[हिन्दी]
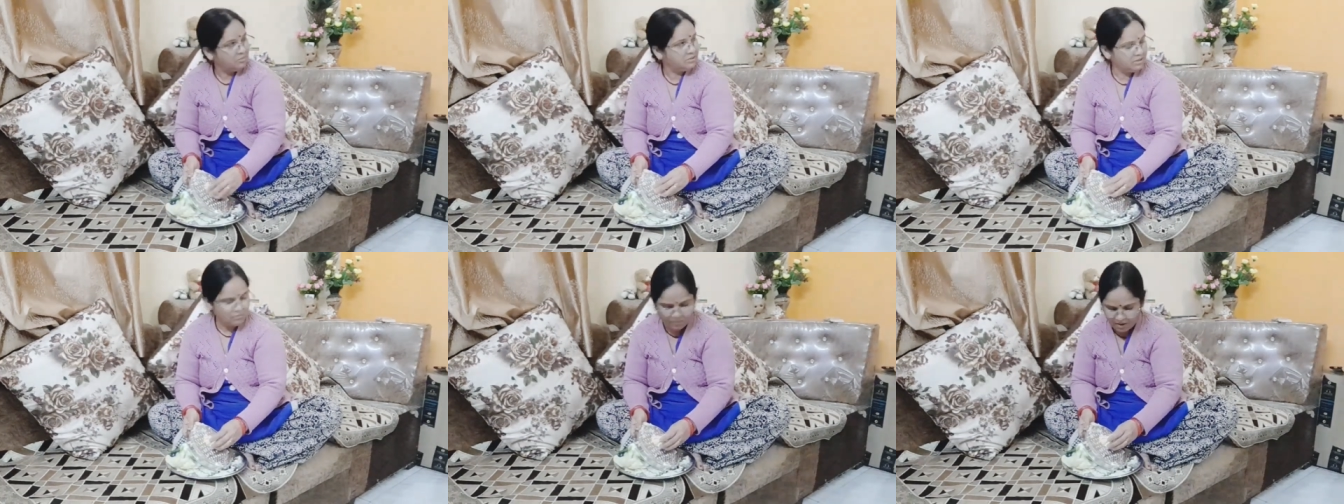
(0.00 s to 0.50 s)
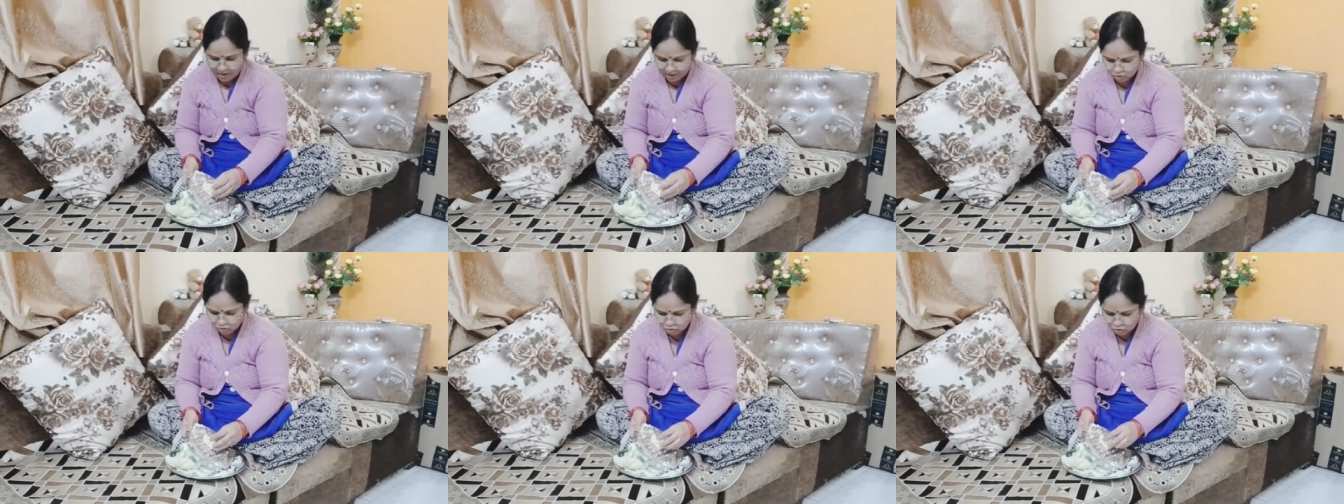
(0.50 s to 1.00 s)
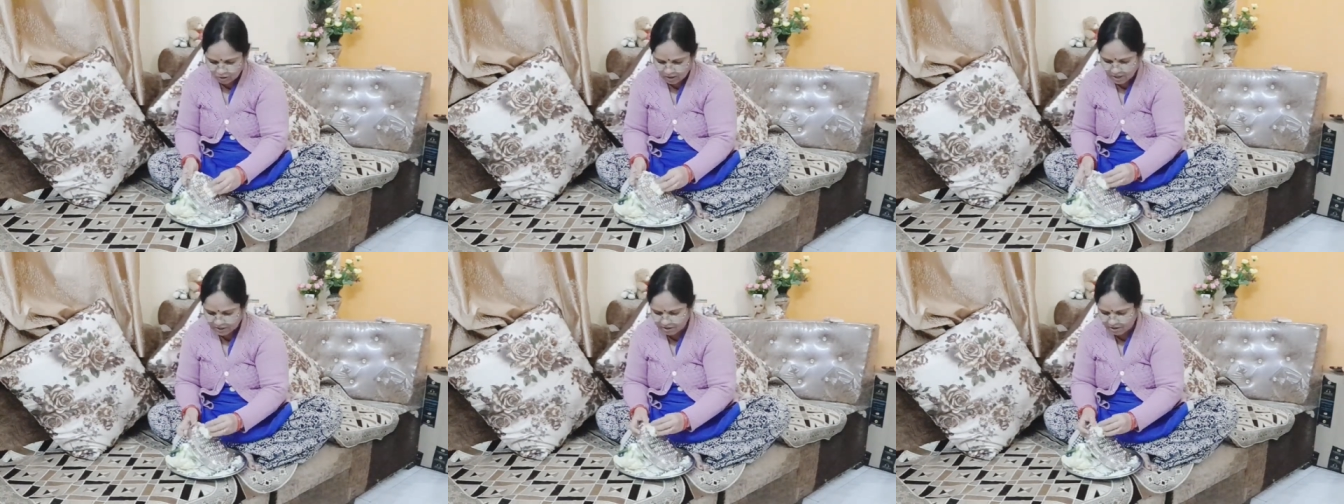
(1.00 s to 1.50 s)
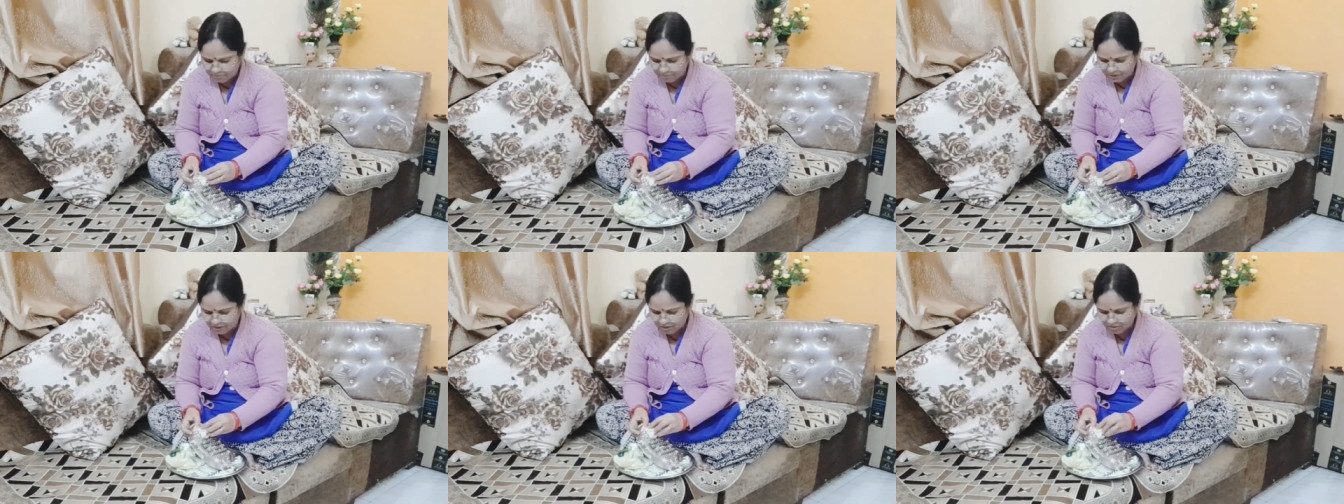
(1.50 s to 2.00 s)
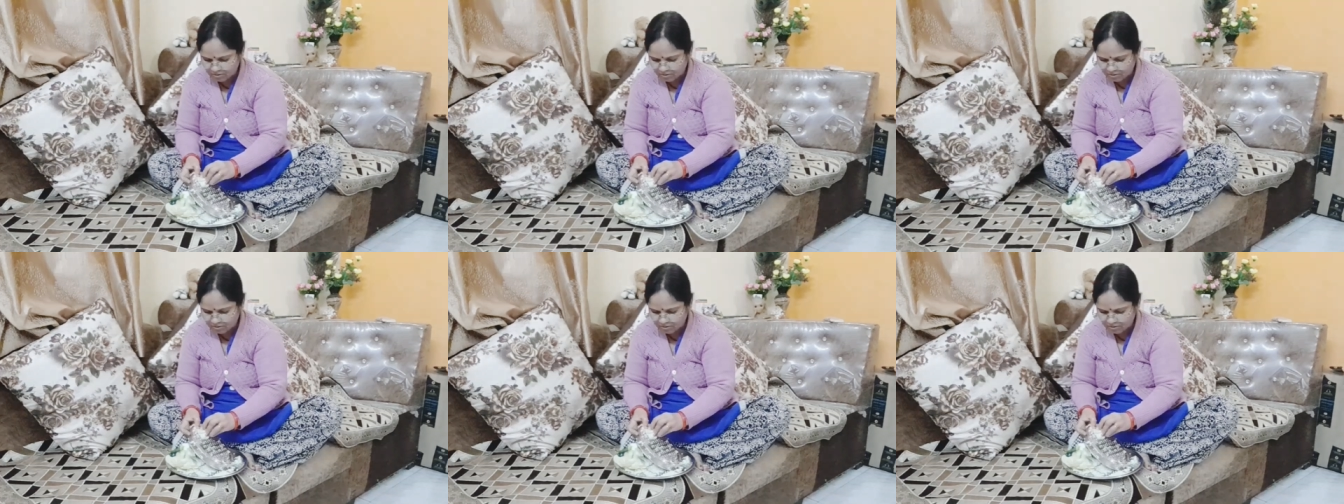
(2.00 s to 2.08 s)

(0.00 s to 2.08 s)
जी बाहर तो जो लगा ना अपना